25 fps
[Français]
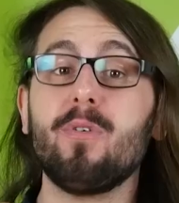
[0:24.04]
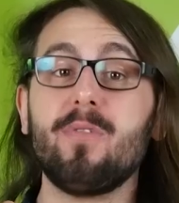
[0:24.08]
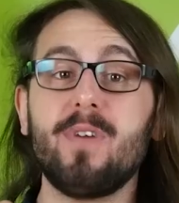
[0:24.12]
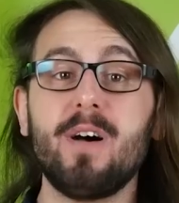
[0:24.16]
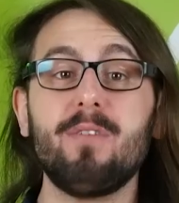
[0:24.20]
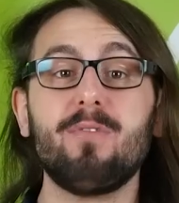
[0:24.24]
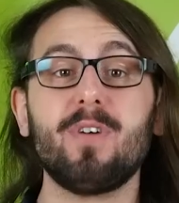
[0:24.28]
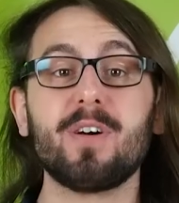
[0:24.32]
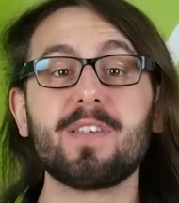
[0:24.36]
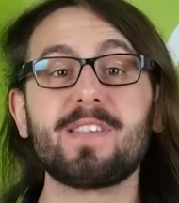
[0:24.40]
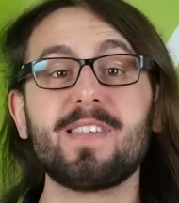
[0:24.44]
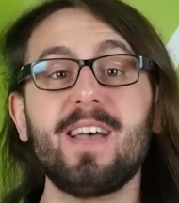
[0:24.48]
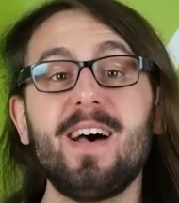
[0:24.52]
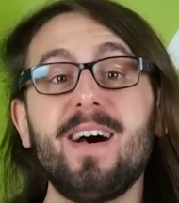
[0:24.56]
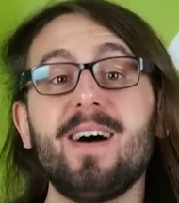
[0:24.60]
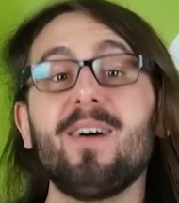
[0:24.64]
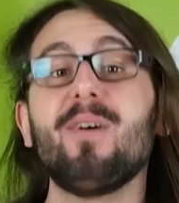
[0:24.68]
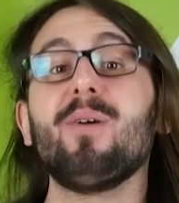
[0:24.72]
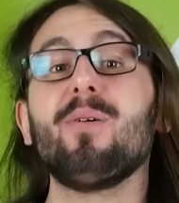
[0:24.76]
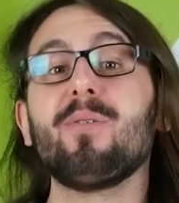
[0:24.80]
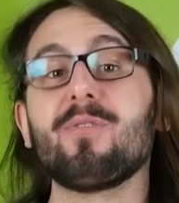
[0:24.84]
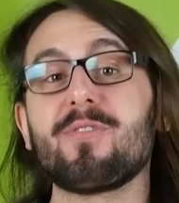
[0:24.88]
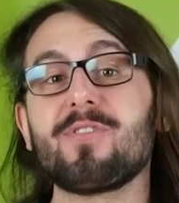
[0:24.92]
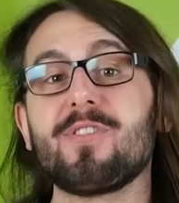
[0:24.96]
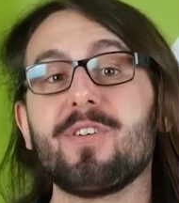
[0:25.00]
on va voir ça
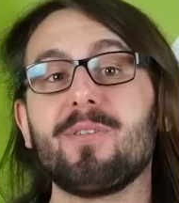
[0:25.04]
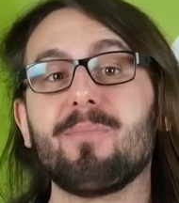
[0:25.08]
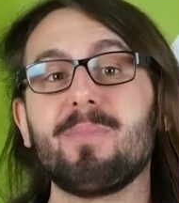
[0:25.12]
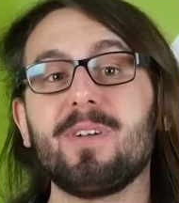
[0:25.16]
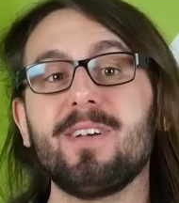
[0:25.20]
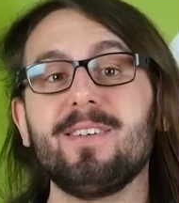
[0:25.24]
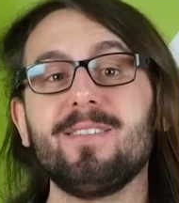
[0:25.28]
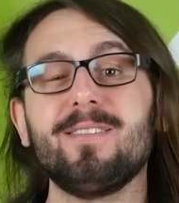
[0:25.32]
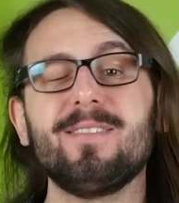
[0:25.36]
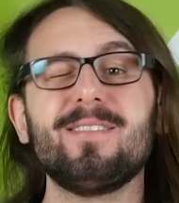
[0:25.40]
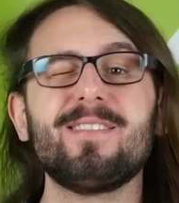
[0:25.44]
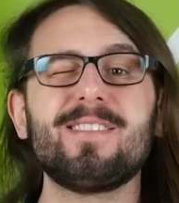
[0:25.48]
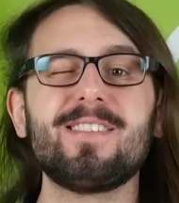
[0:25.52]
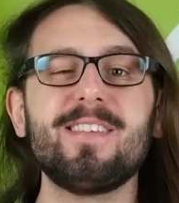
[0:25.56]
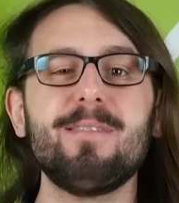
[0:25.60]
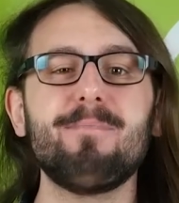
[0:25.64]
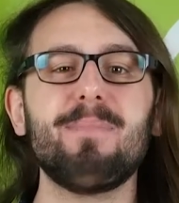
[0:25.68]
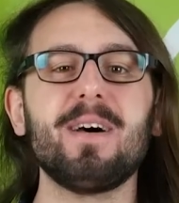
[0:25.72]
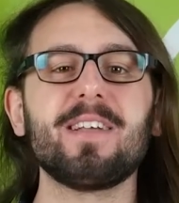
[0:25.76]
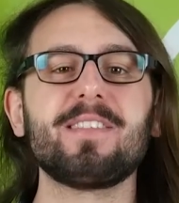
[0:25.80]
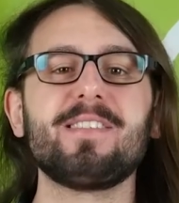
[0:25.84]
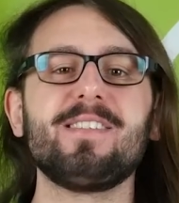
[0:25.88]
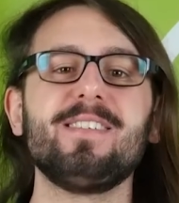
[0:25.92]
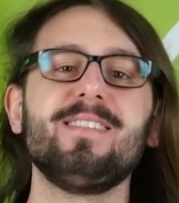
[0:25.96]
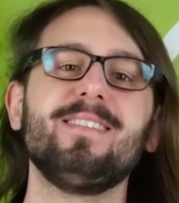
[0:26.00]
ensemble. C'est
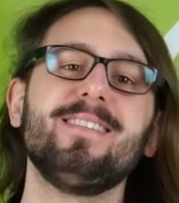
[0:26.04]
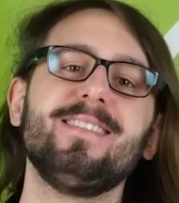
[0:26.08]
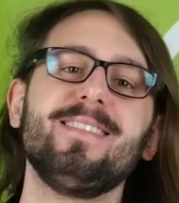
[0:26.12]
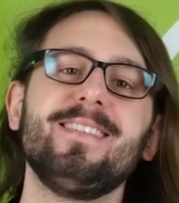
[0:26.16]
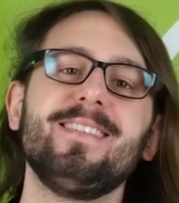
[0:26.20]
parti.